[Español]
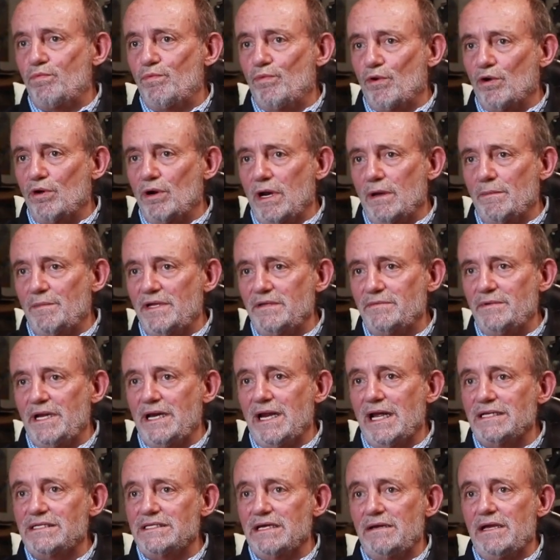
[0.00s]
por la misma
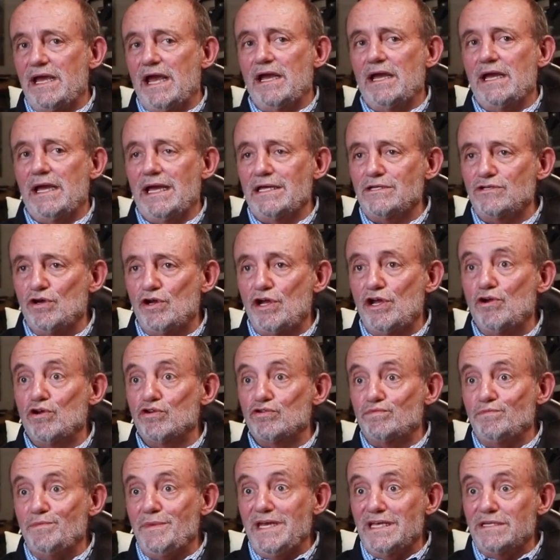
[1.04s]
inercia, y eso
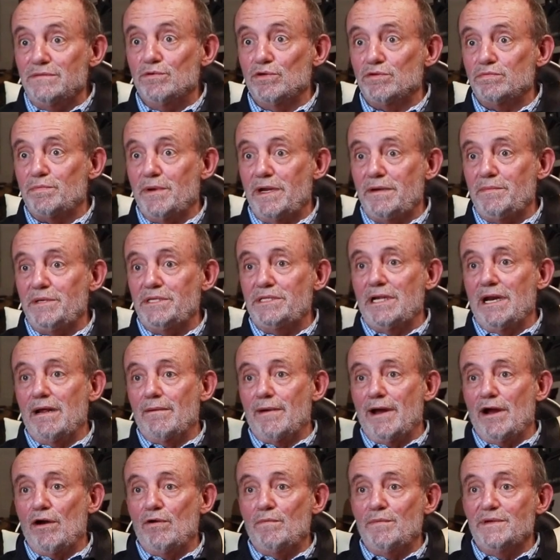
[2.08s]
ellos mismos ven mi
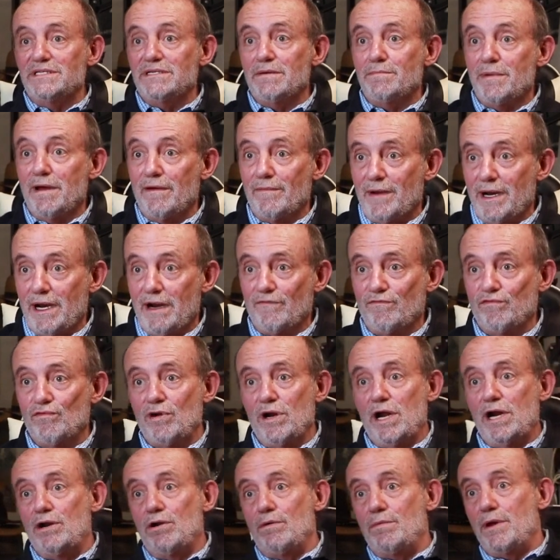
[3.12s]
trabajo, me dicen, ve a ver a
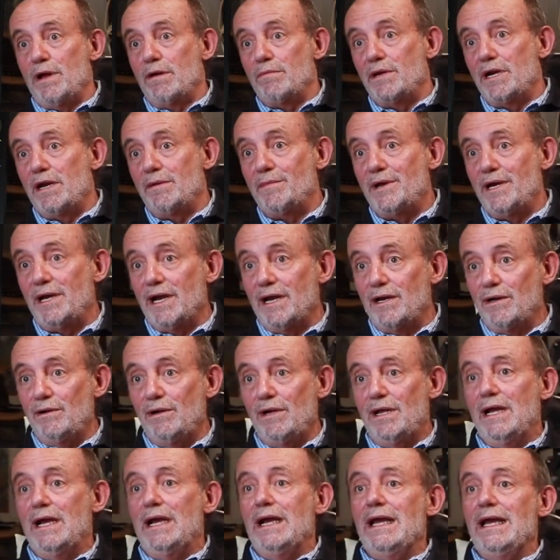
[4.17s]
fulano, ve a ver a Mengano,
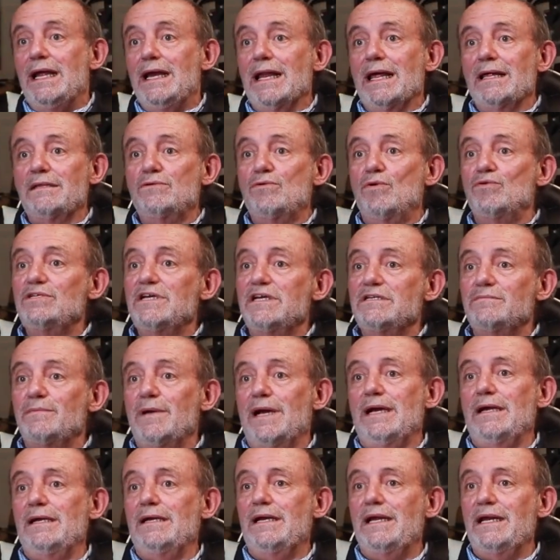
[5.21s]
y las cosas
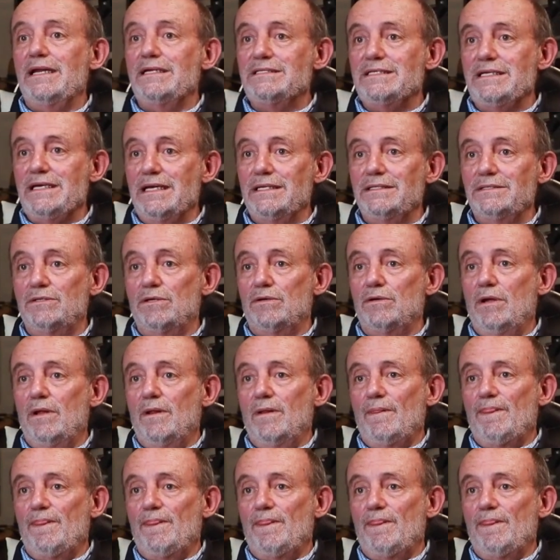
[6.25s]
van creciendo.